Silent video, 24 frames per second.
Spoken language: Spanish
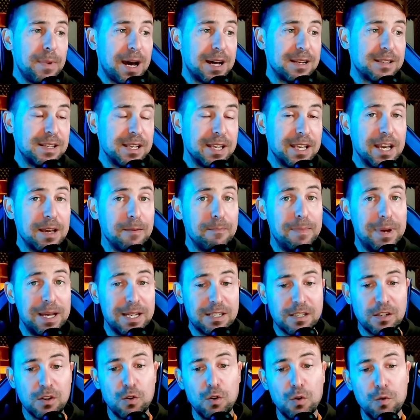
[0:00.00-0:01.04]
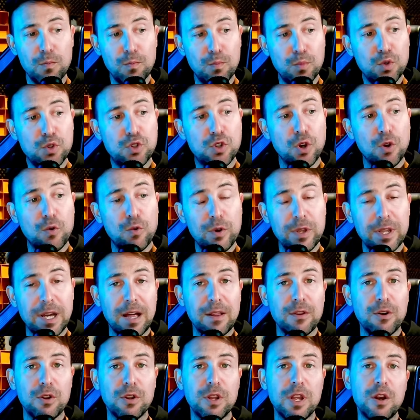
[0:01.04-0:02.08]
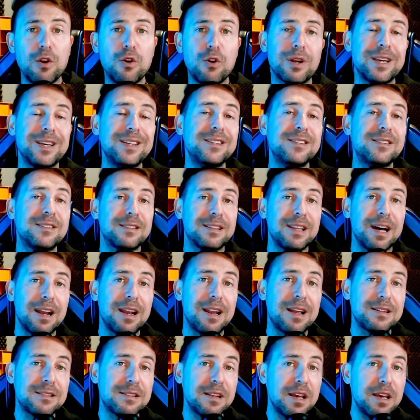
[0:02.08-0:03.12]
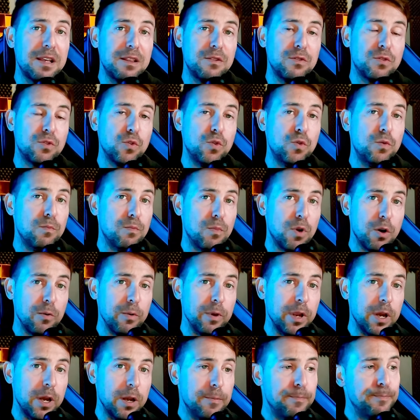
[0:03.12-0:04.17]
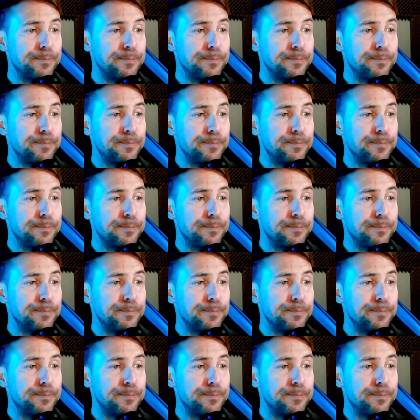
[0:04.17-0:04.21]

Así que ves con mucho cuidado de lo que instalas en tu móvil.